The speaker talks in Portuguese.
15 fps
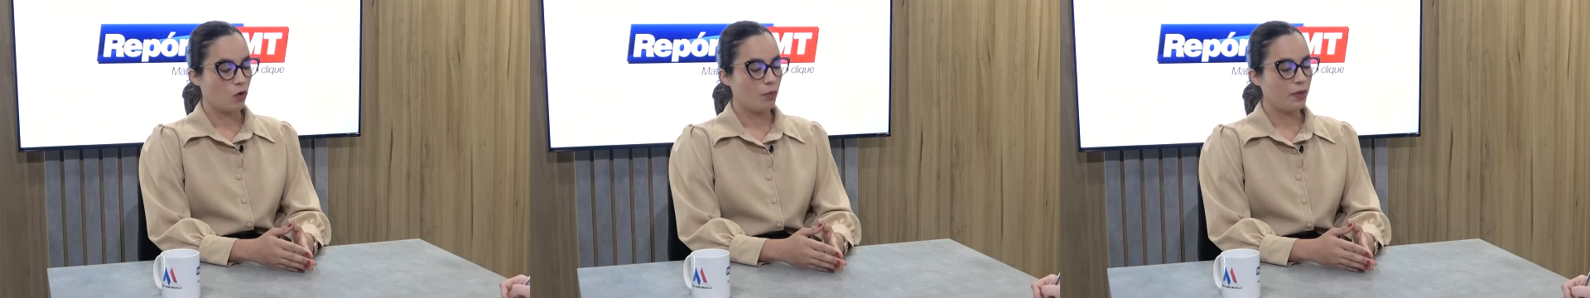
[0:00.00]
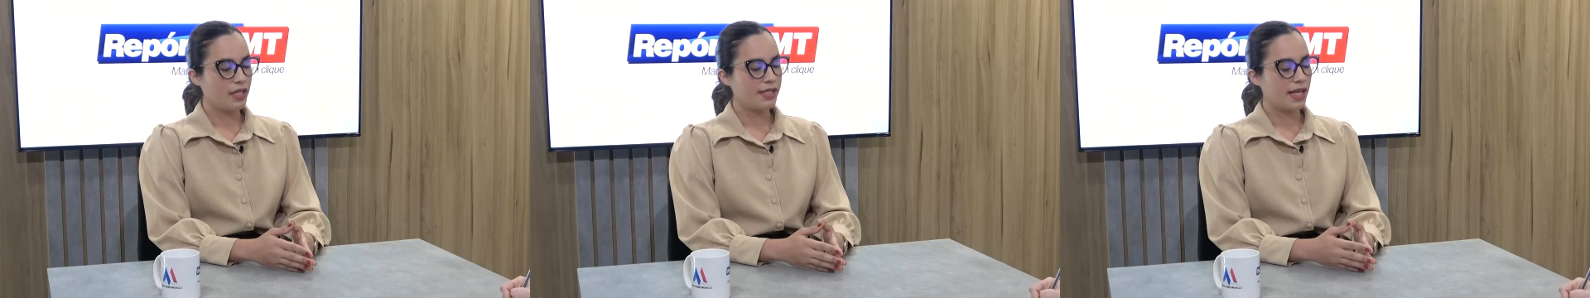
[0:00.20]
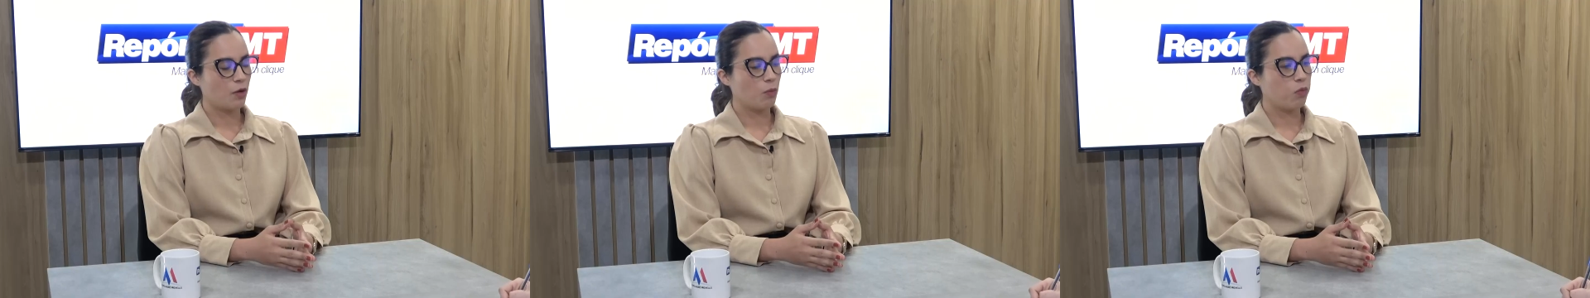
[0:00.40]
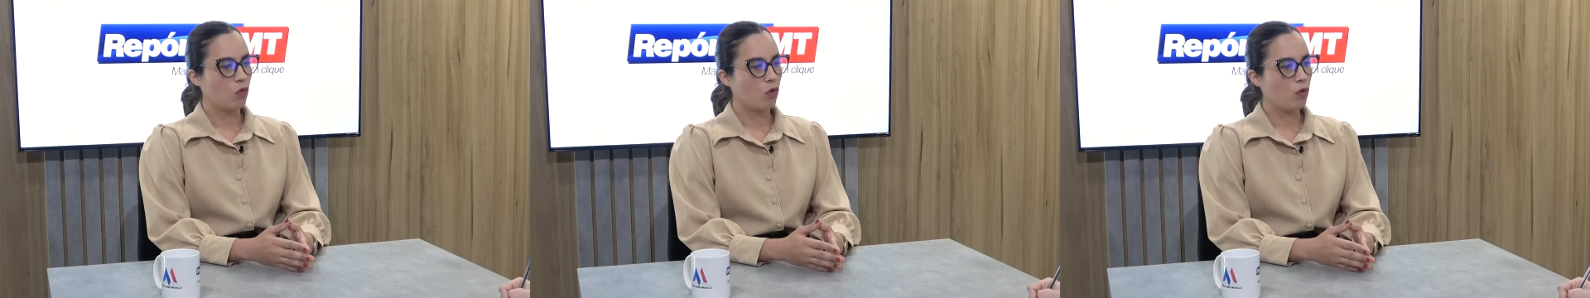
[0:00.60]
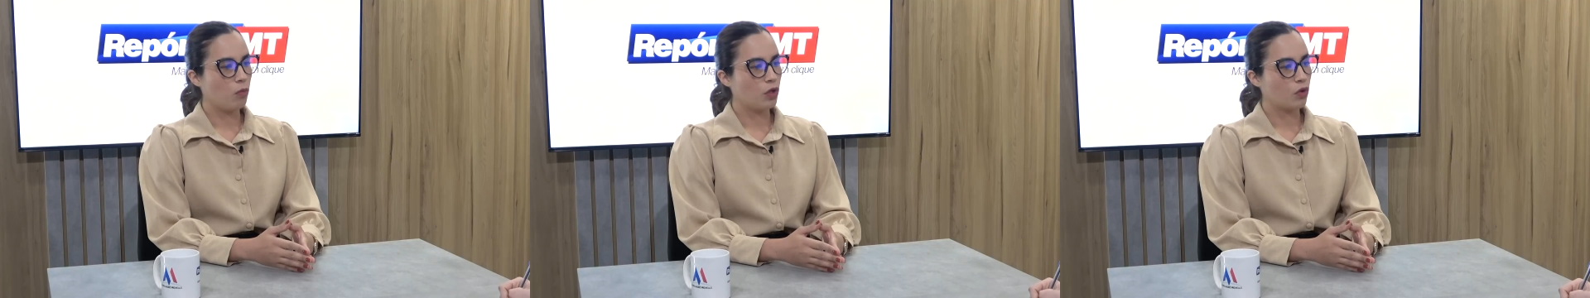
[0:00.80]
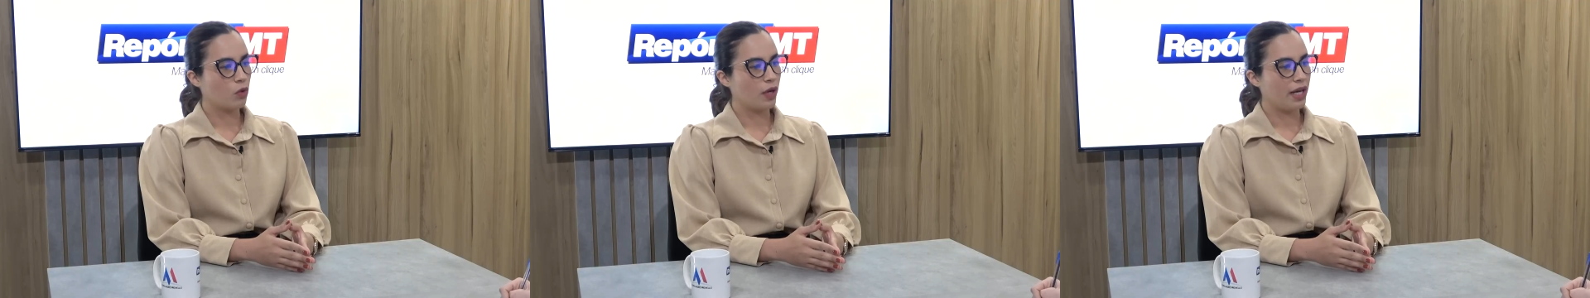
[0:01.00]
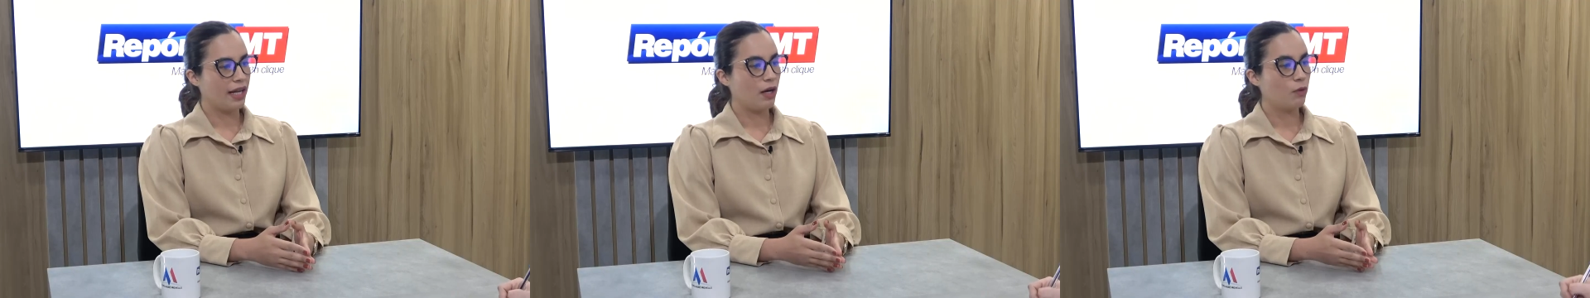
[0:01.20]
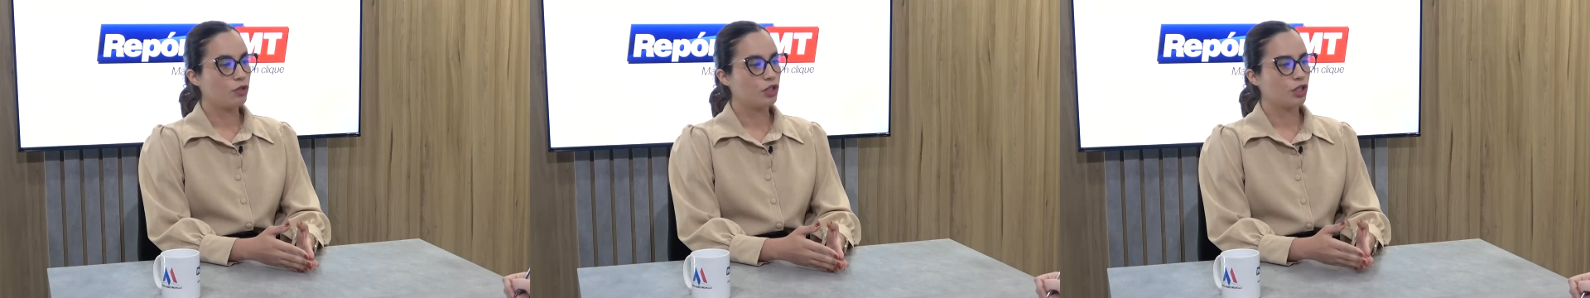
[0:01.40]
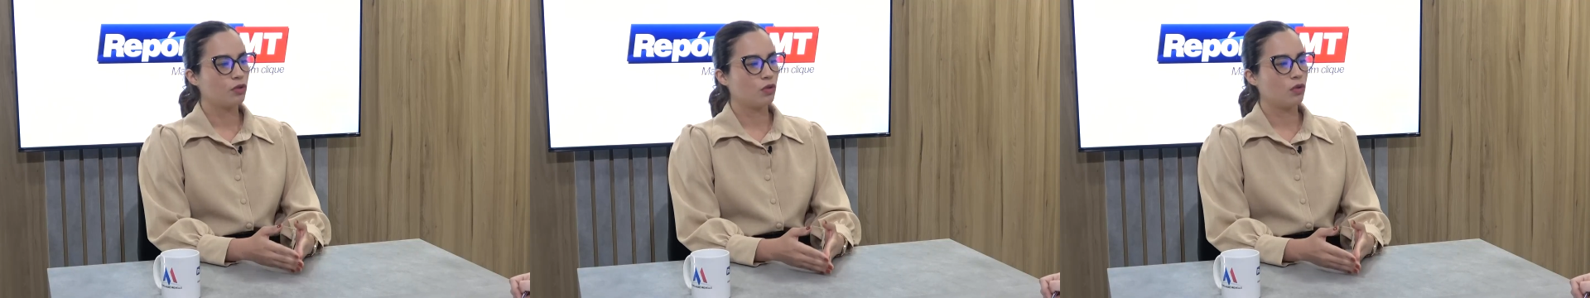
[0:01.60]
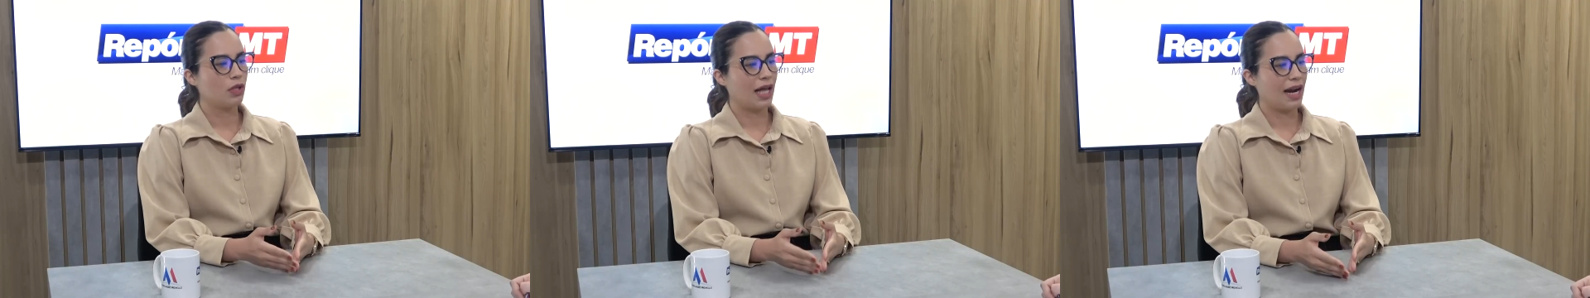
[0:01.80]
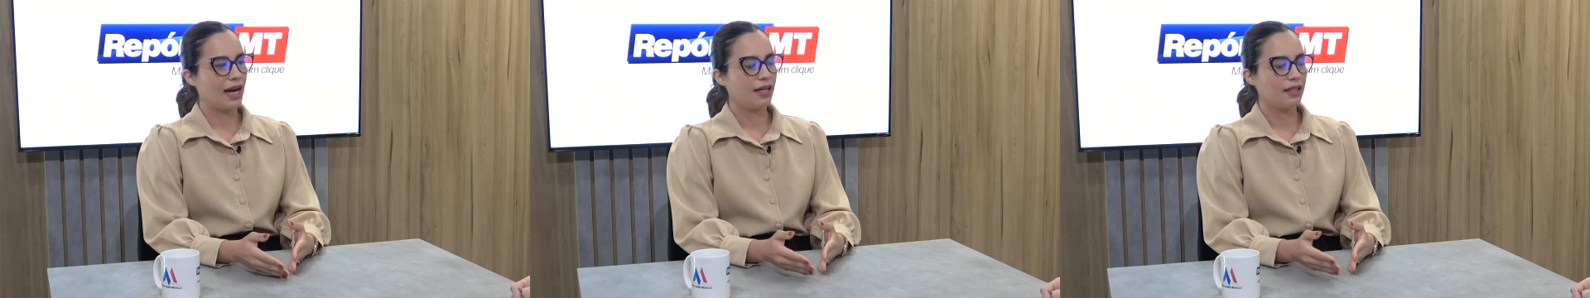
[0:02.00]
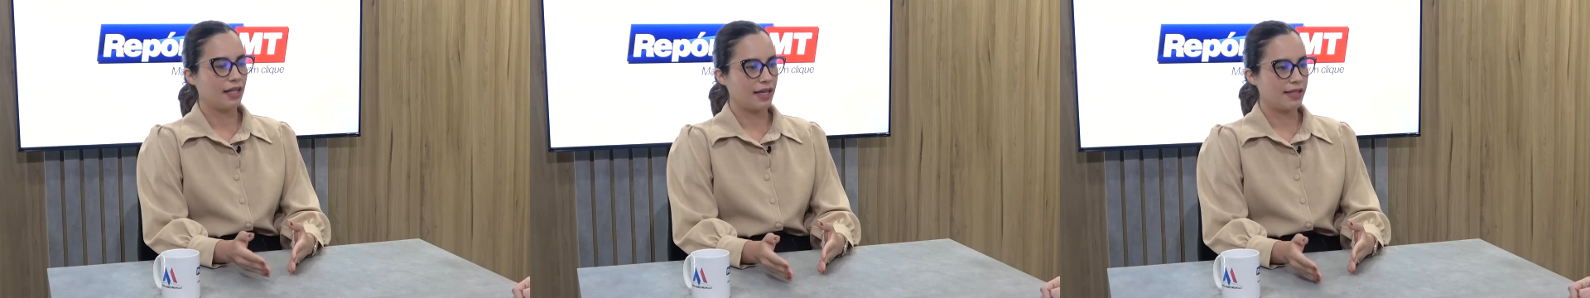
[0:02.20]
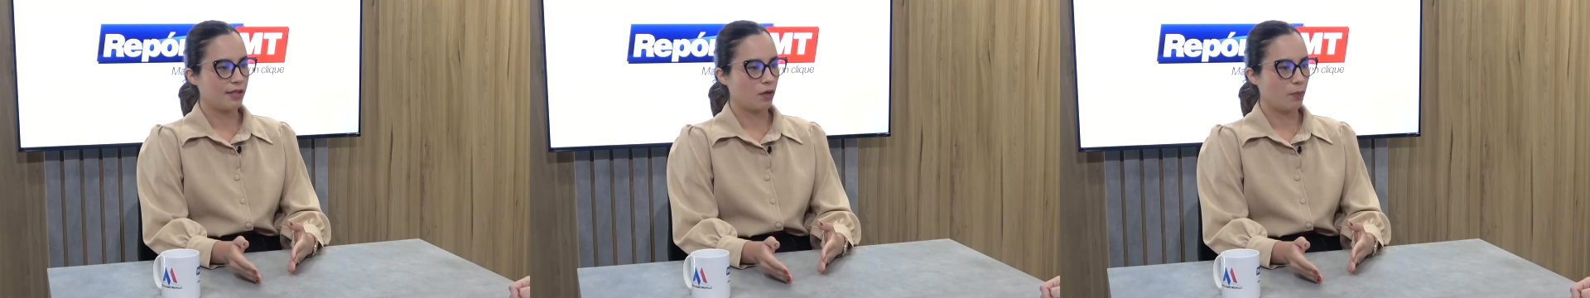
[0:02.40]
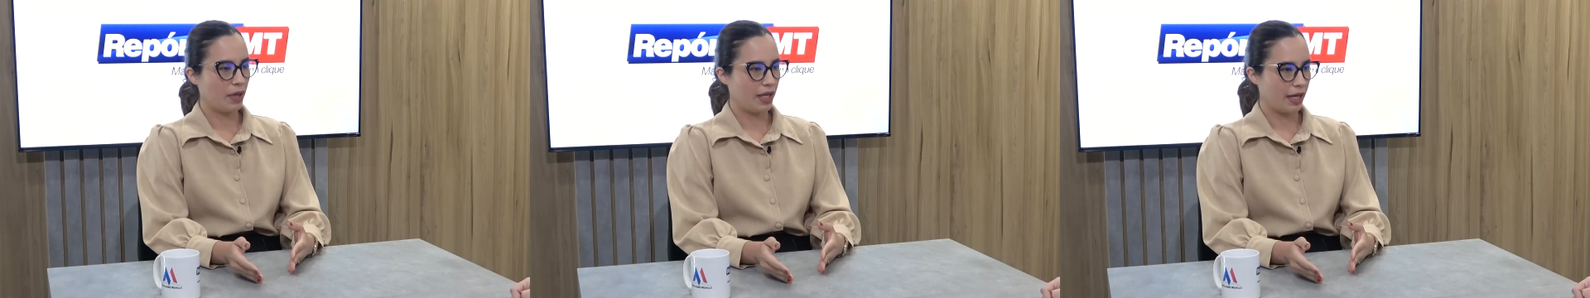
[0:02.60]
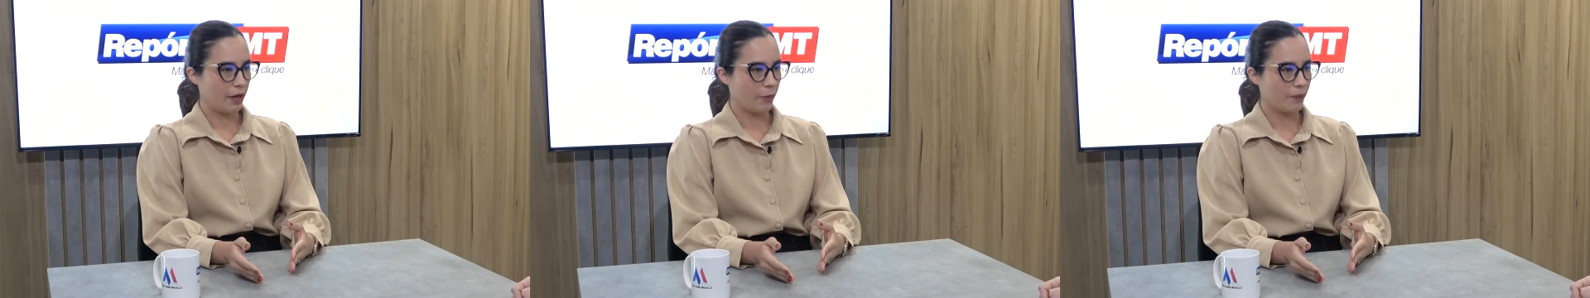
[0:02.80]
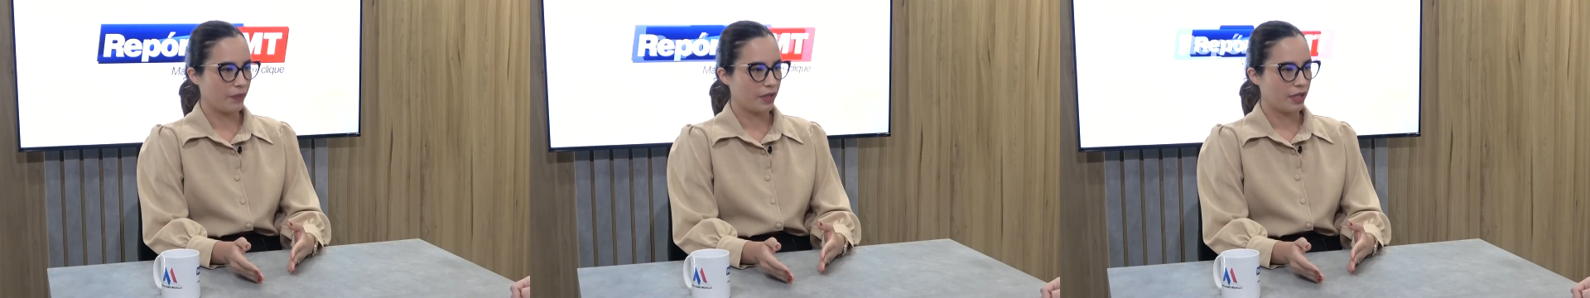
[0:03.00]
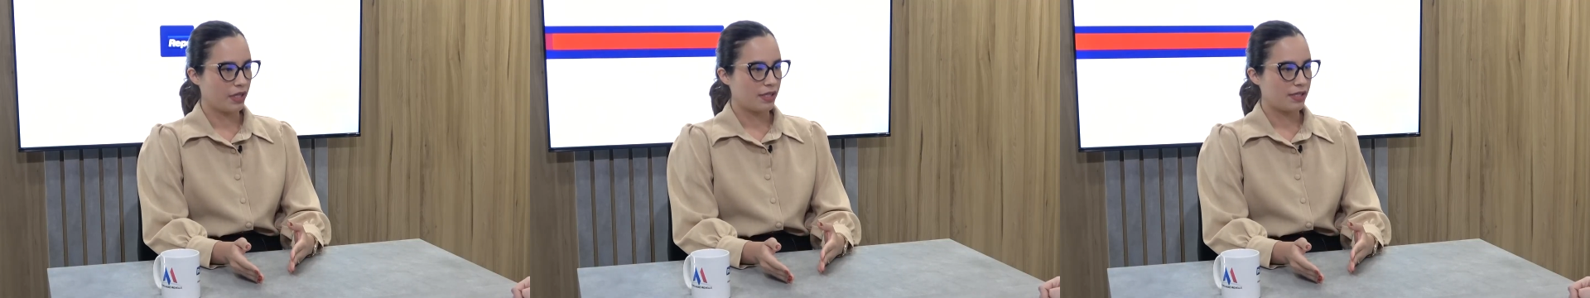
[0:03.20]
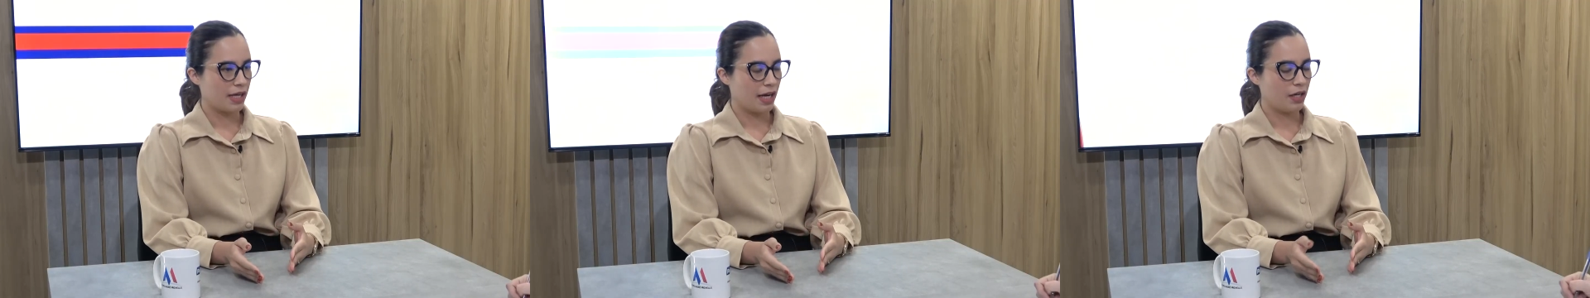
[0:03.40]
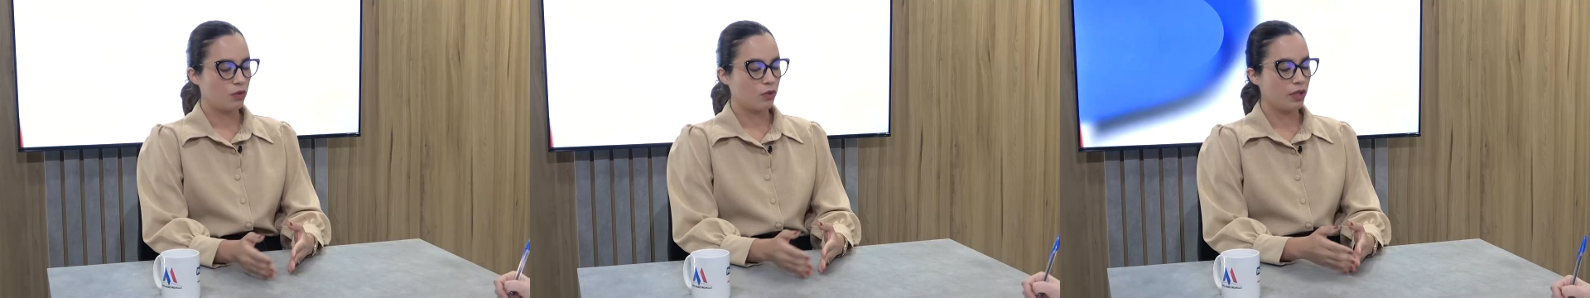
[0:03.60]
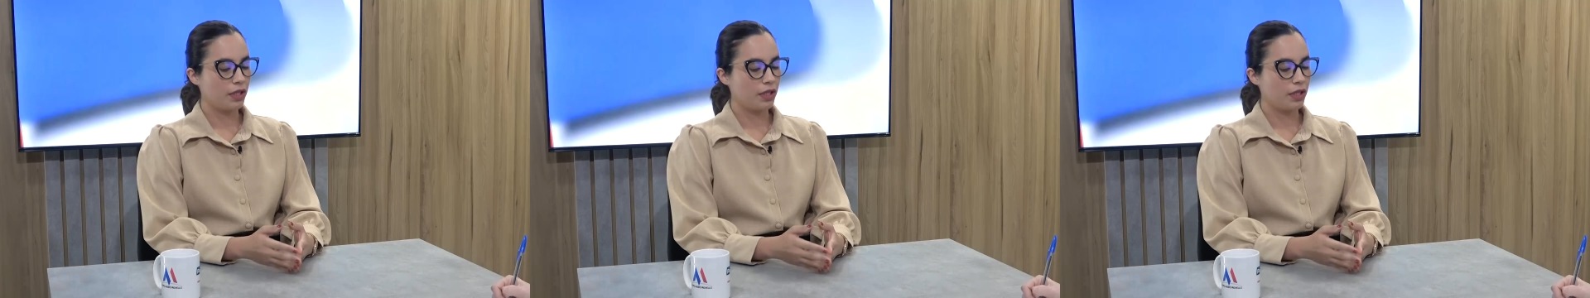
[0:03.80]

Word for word: o Ministério Público, ele é o titular da ação penal certo?